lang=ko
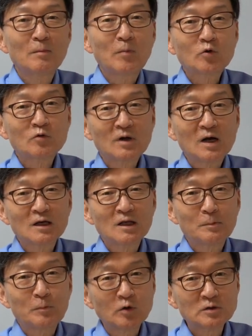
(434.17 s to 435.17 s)

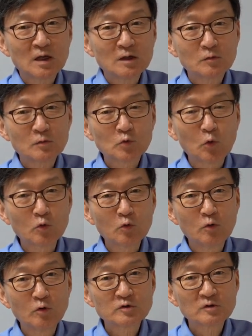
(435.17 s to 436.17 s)
포르투갈이 버잔
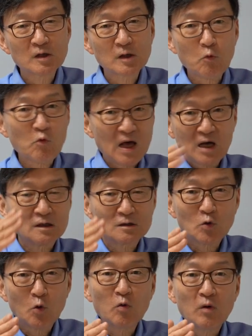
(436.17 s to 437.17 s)
도로곳을 이렇게 확
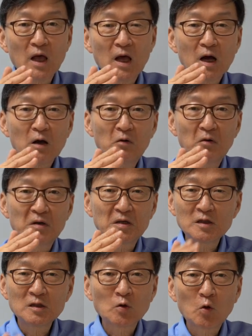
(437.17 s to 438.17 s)
통과해갖고
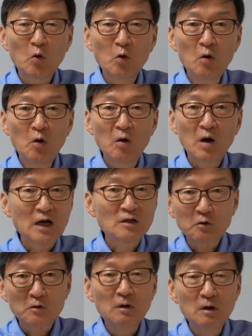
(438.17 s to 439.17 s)
인도
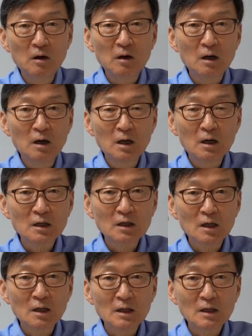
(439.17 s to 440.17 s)
항로를
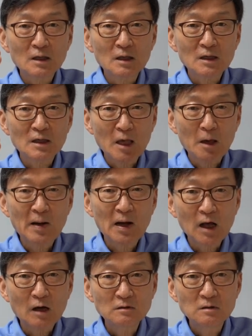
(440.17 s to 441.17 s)

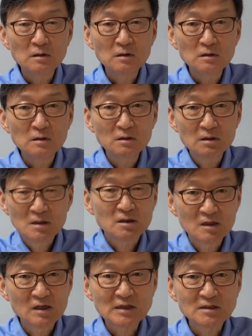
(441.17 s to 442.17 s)
개발해고이
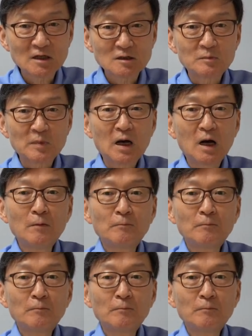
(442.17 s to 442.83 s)
들어가지 않습니까?